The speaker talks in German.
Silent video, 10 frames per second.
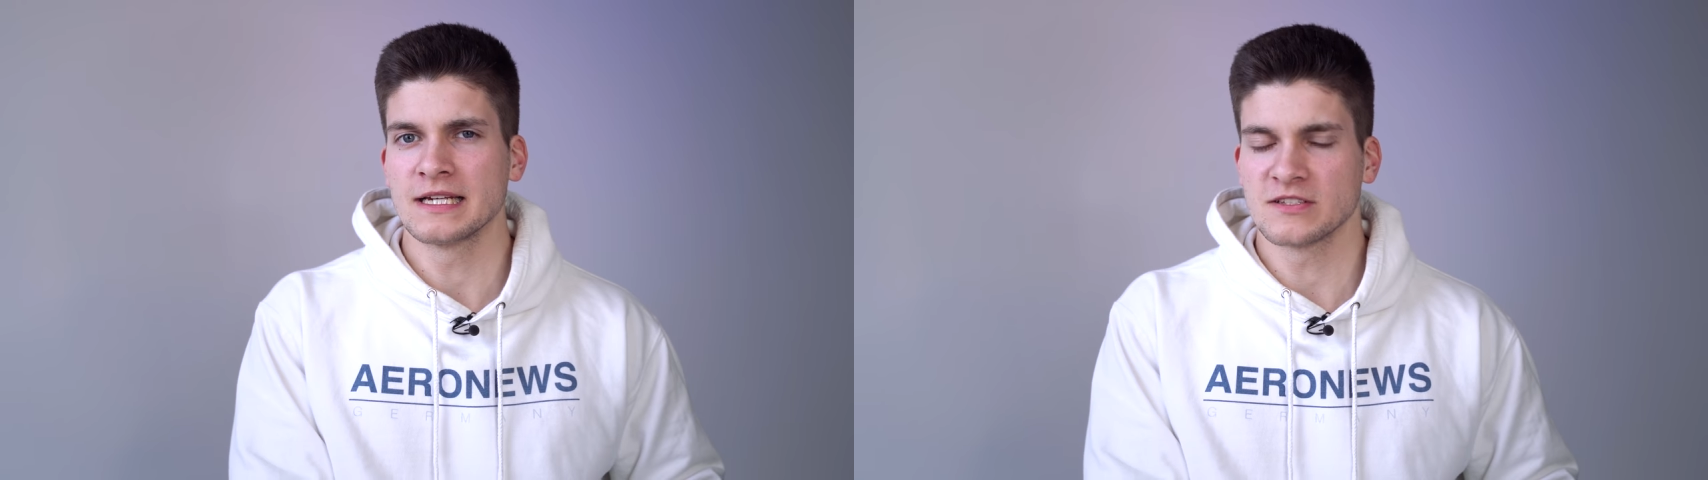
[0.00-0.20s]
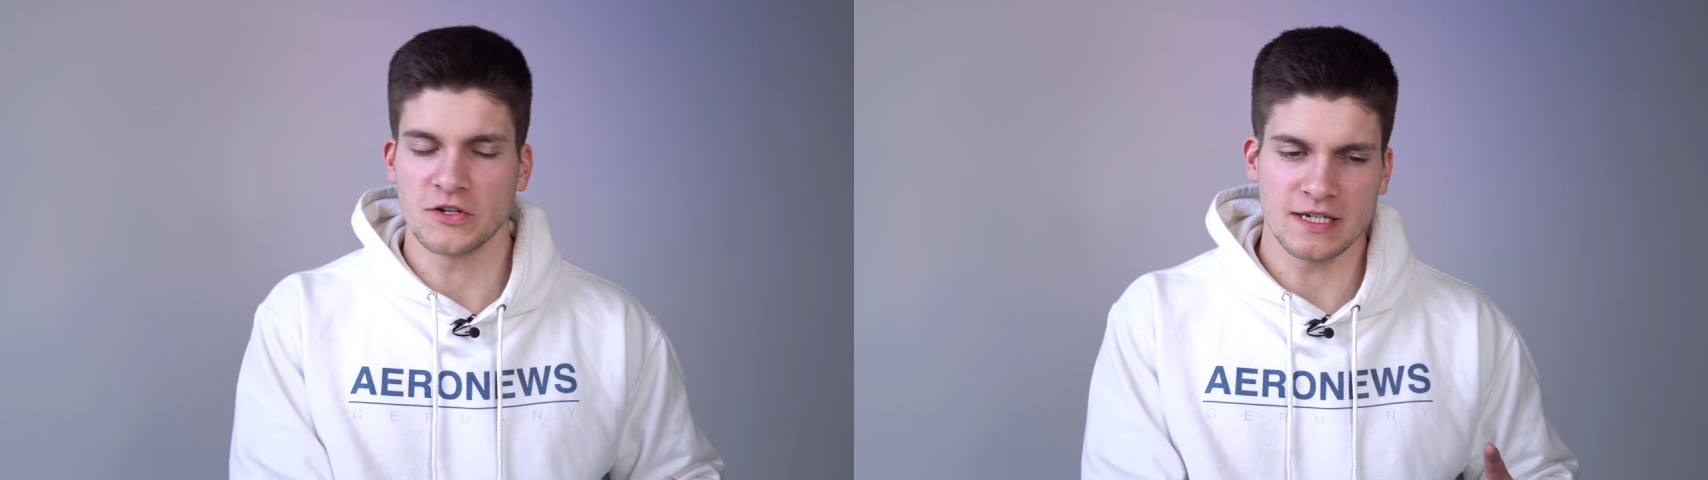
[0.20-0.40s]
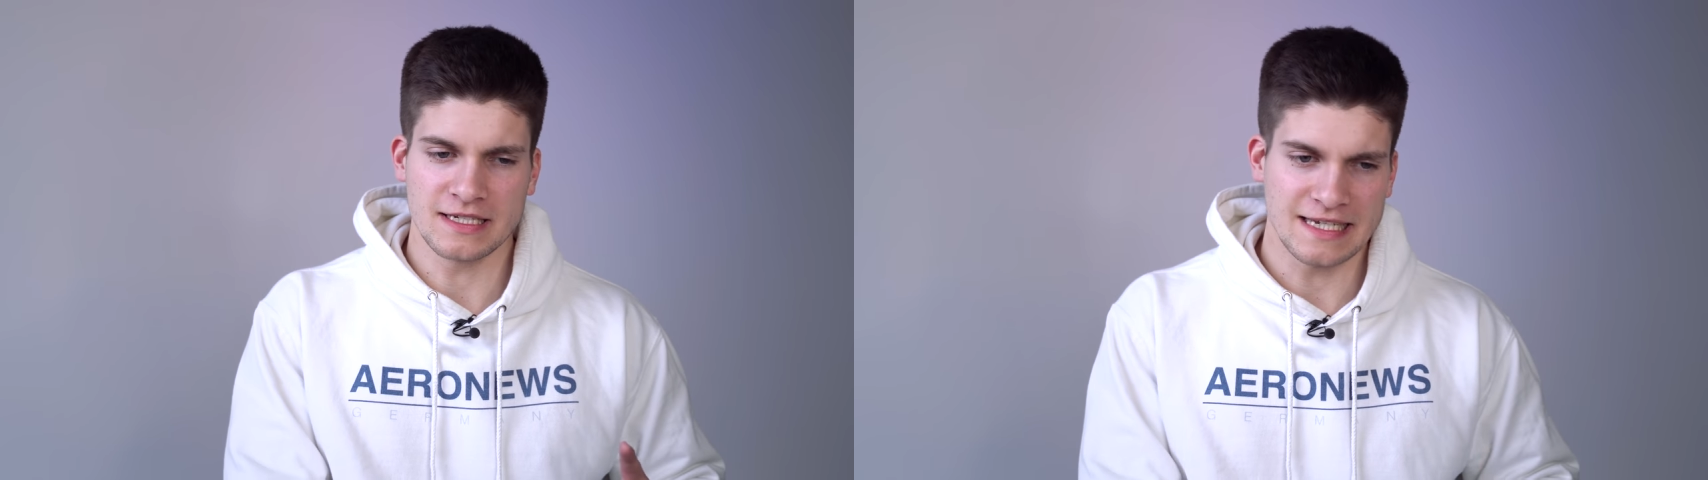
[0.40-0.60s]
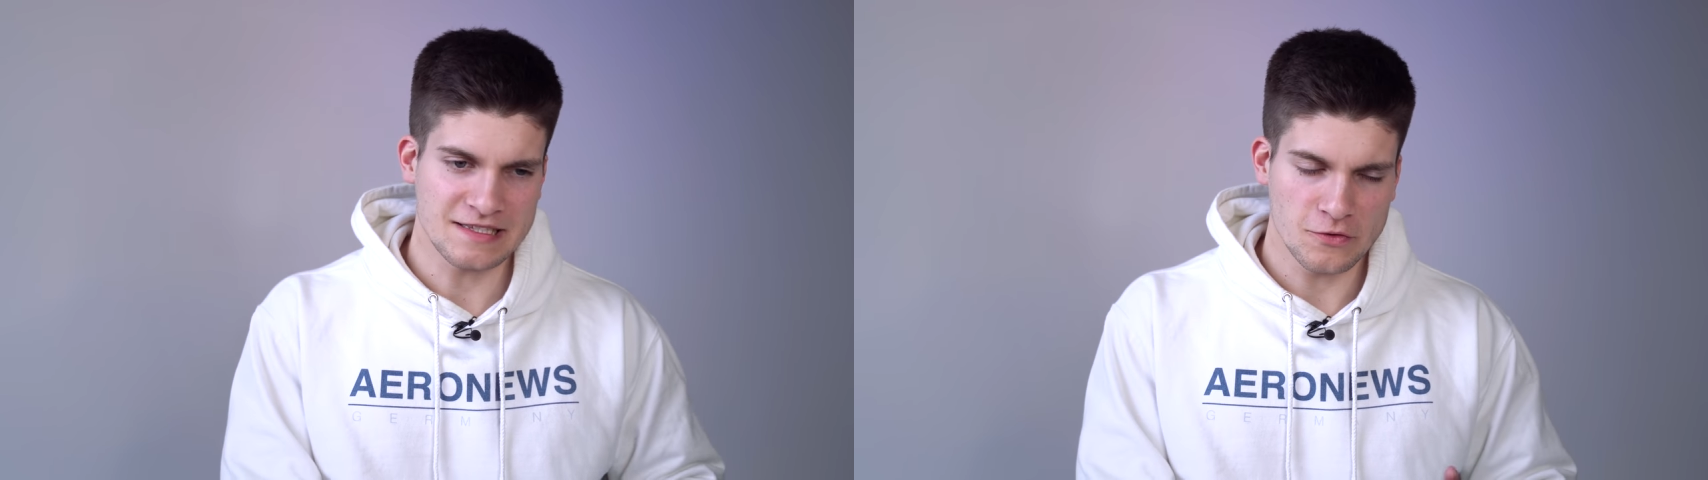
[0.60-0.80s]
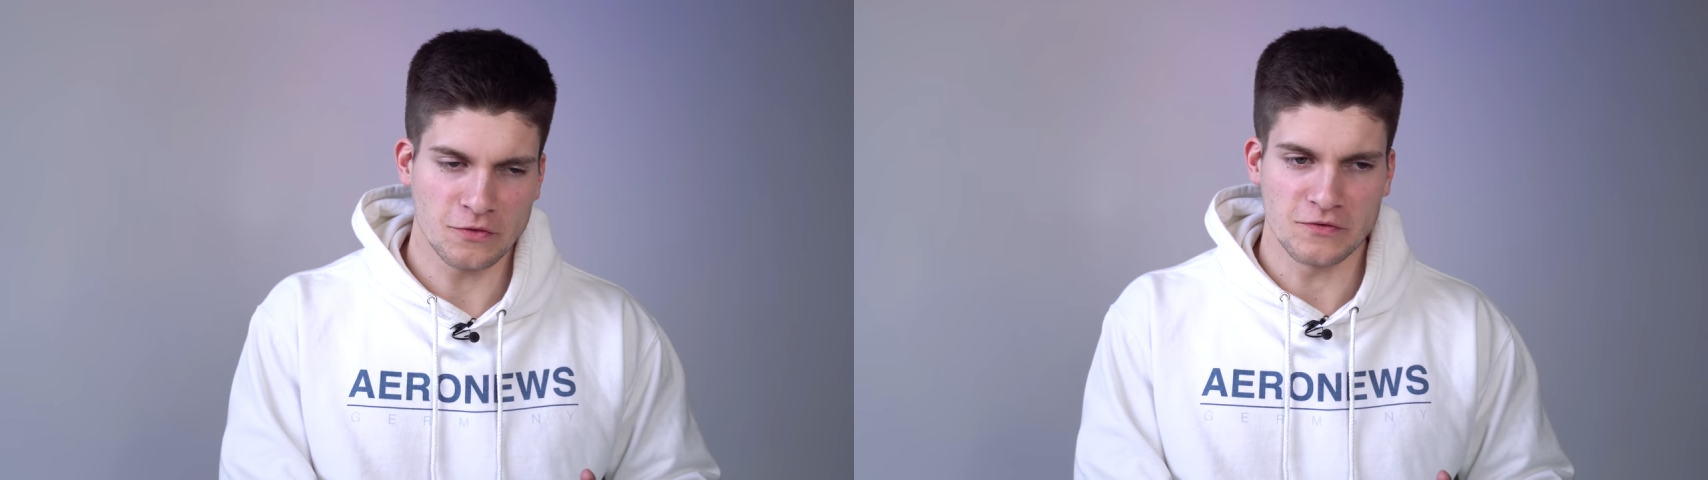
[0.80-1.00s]
sondern
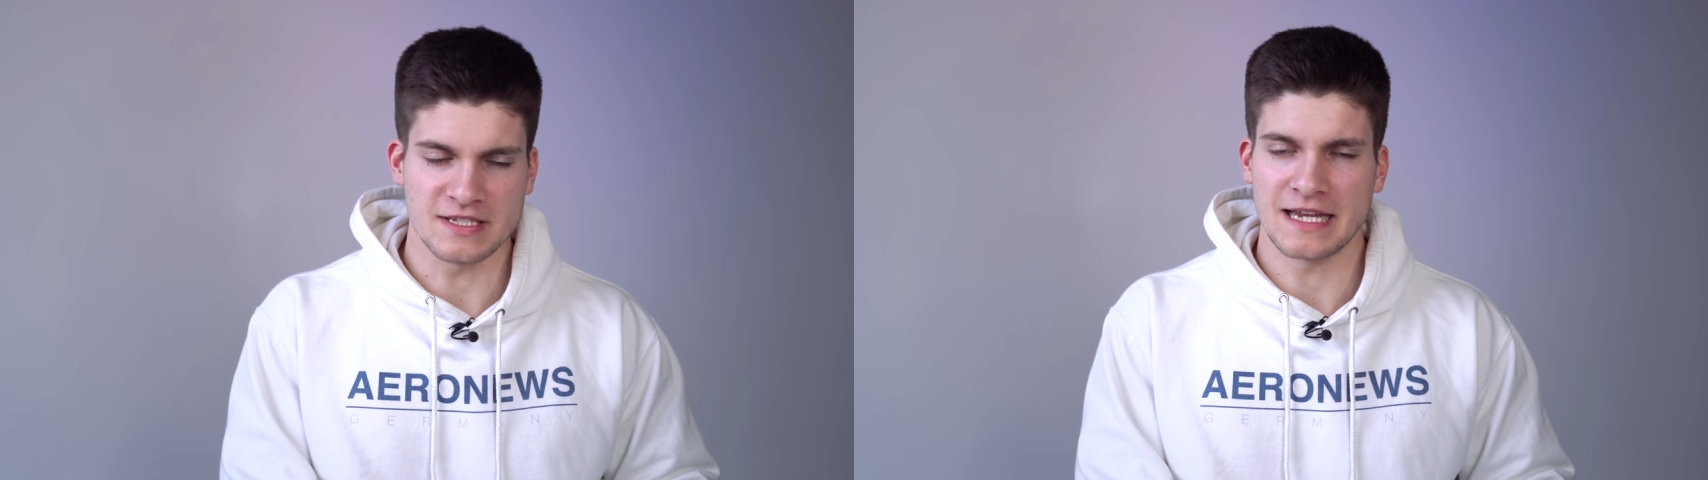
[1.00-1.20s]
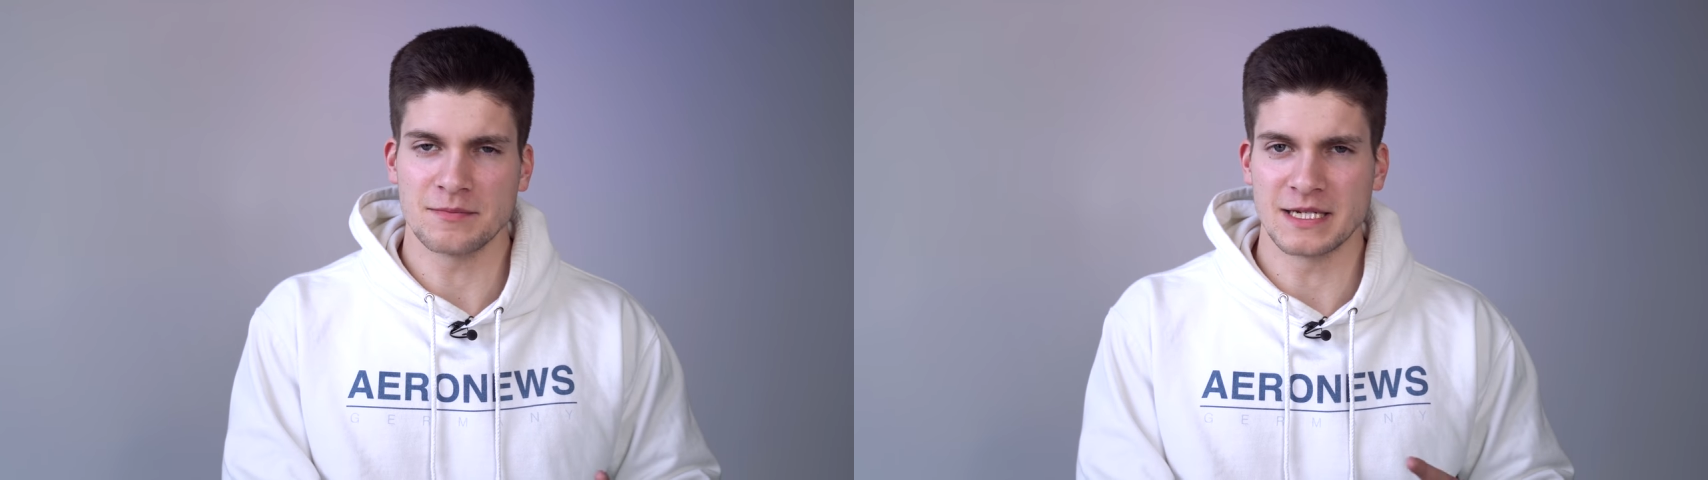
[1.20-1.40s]
jetzt gucken wir uns gleich